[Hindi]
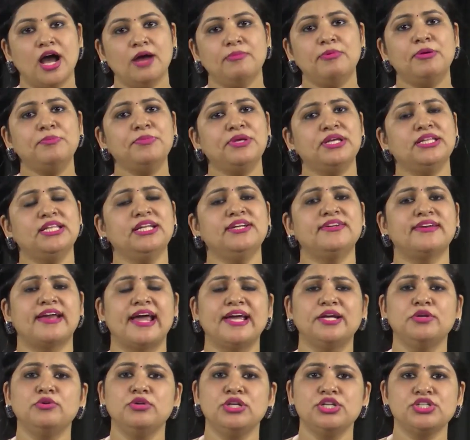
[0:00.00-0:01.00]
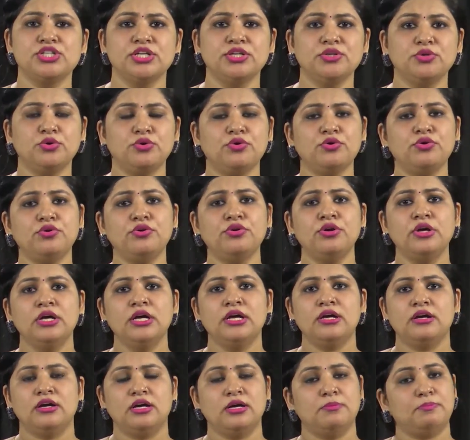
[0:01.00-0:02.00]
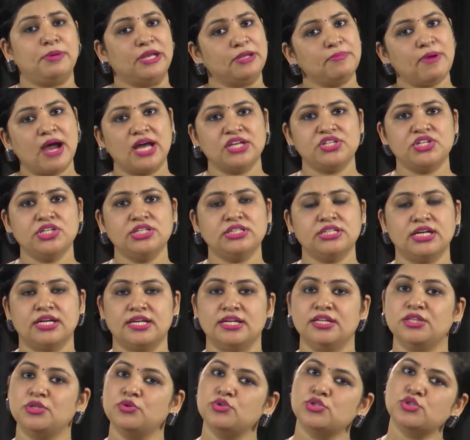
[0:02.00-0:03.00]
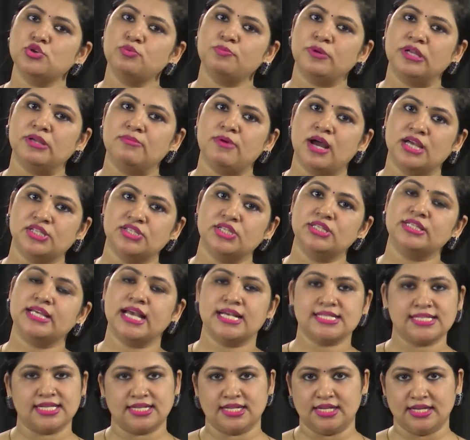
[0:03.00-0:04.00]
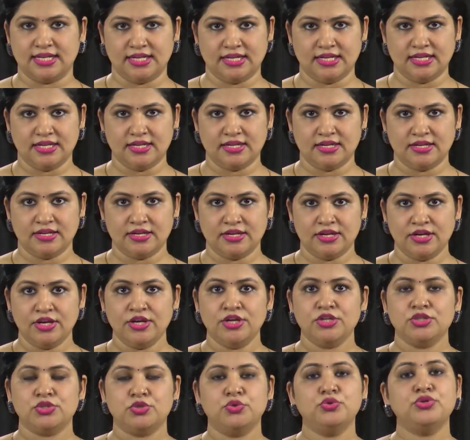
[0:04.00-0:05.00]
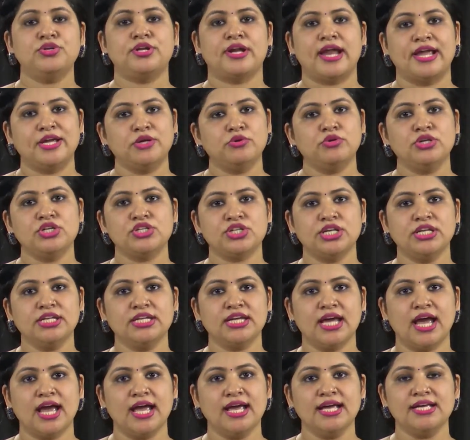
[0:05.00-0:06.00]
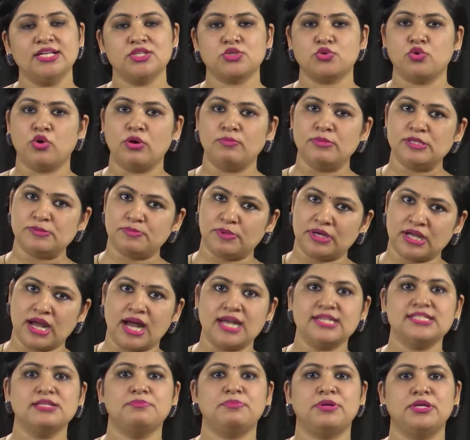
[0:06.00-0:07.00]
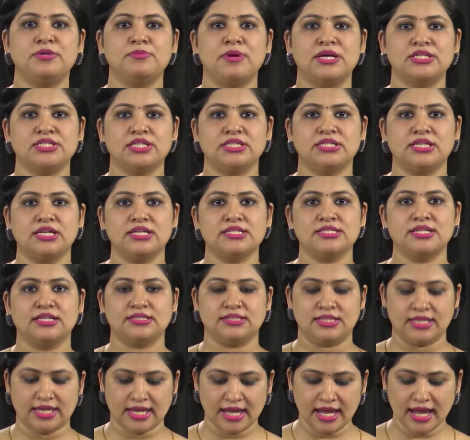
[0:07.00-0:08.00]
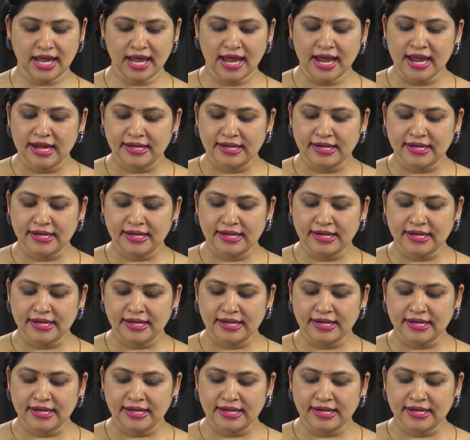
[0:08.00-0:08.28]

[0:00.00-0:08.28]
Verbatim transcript: अब हम यदि ट्राइंगुलेशन को परिभाषित करें तो इसको परिभाषित कैसे करेंगे तो ट्राइंगुलेशन क्या है इसको हम इस प्रकार से परिभाषित कर सकते हैं